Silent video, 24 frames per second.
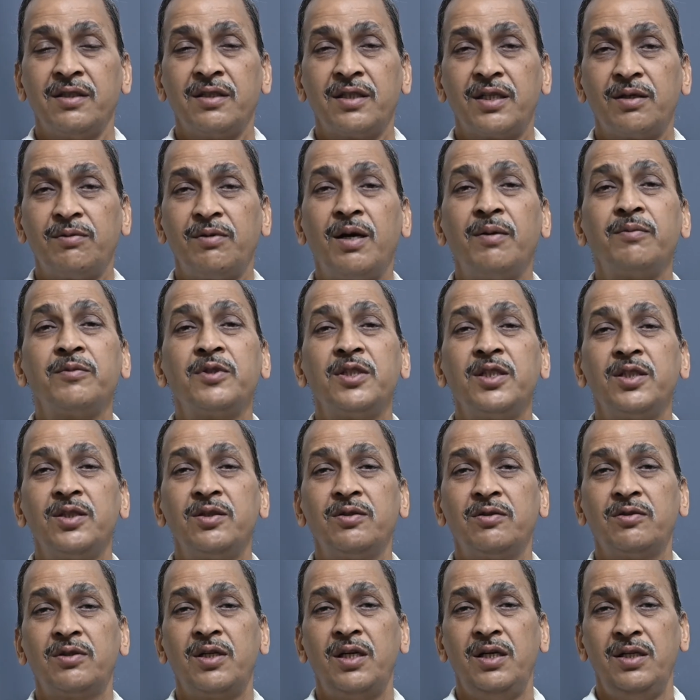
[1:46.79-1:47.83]
तमाम
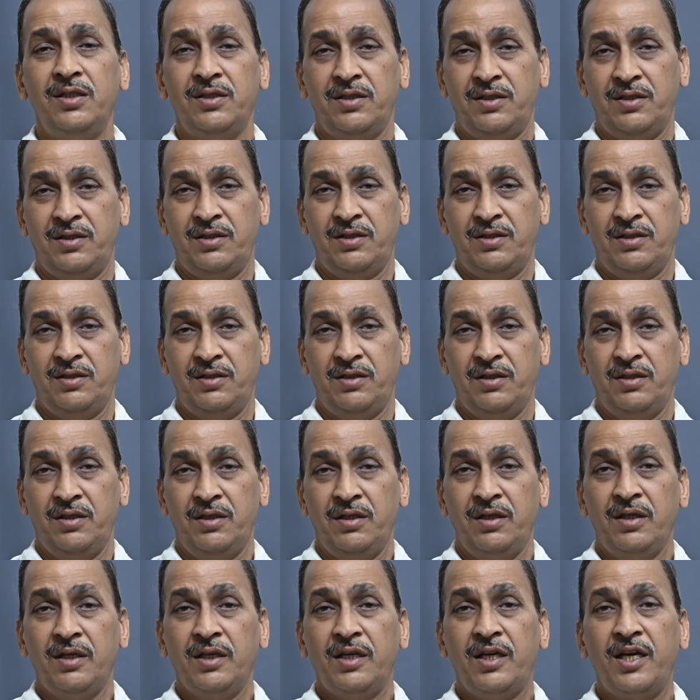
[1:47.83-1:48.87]
चीज़ों का
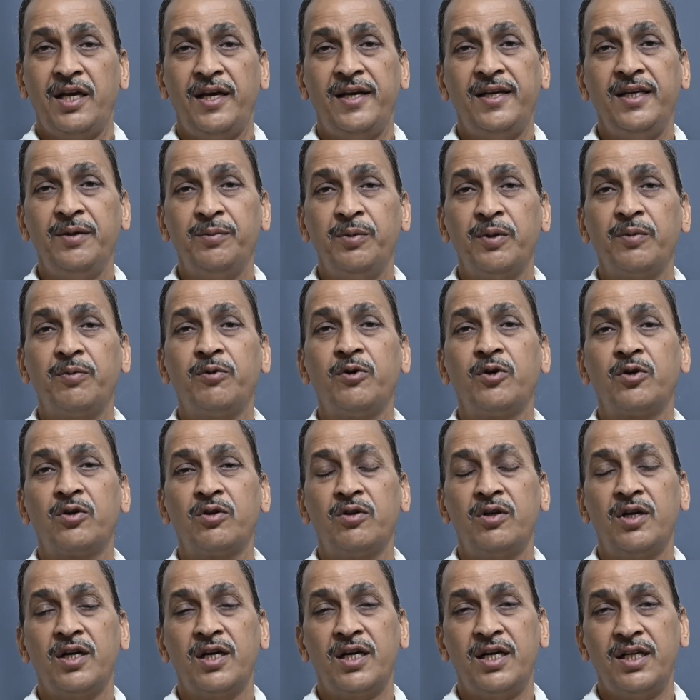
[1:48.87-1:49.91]
खैनी पे फोटो
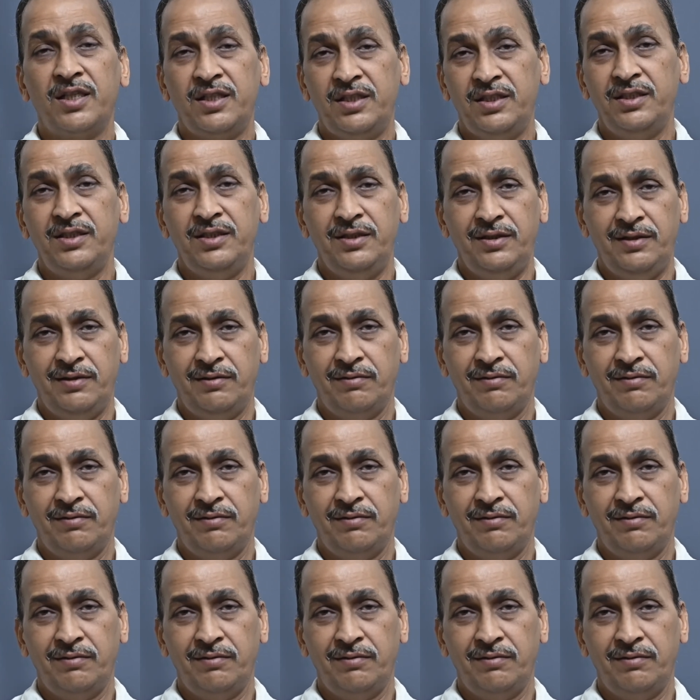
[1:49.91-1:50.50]
लगाते हैं